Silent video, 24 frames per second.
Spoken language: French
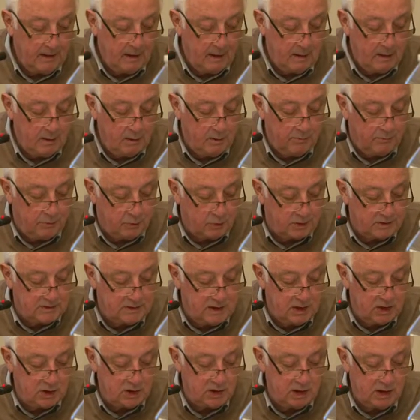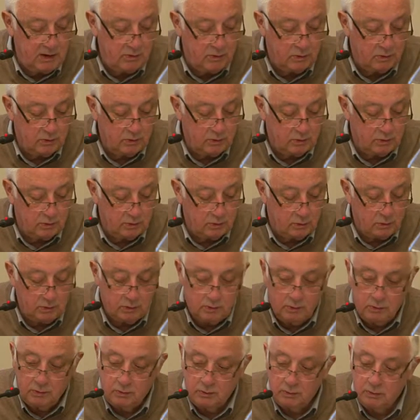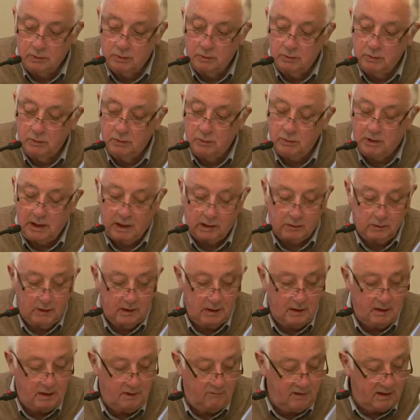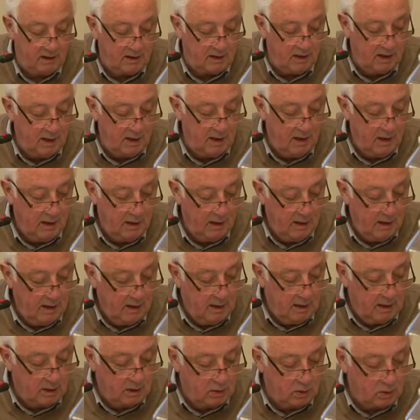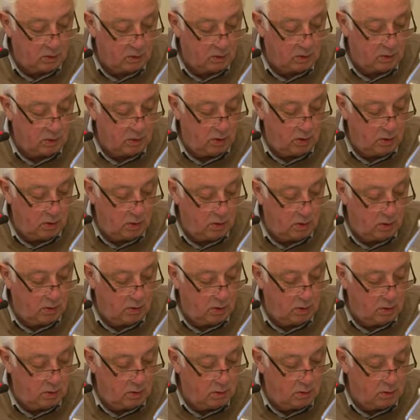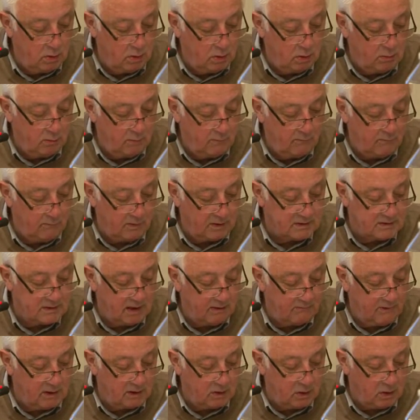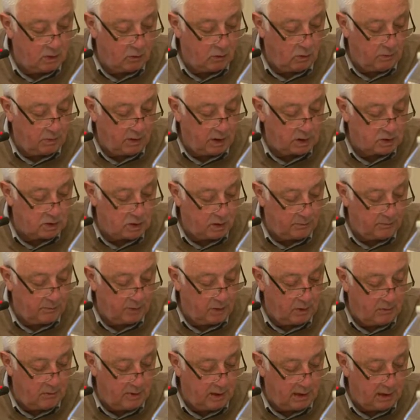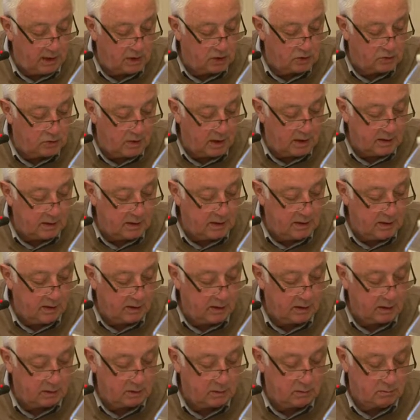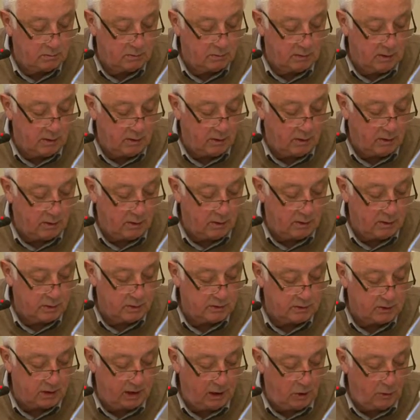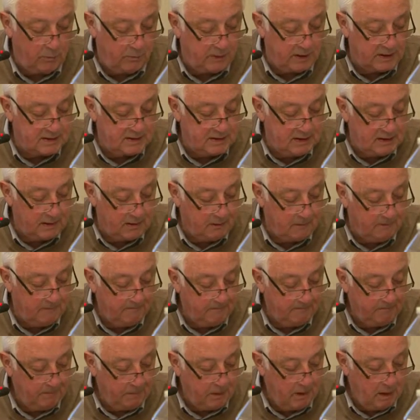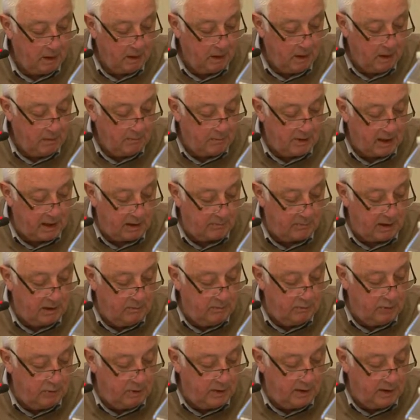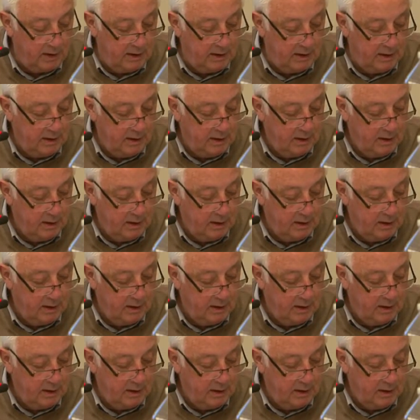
euh, pour siéger au, nom de la collectivité. Donc, euh, votre serviteur, bras Jean-Paul, au maire adjoint, qui en, serait le président, Madame Anne Bullet,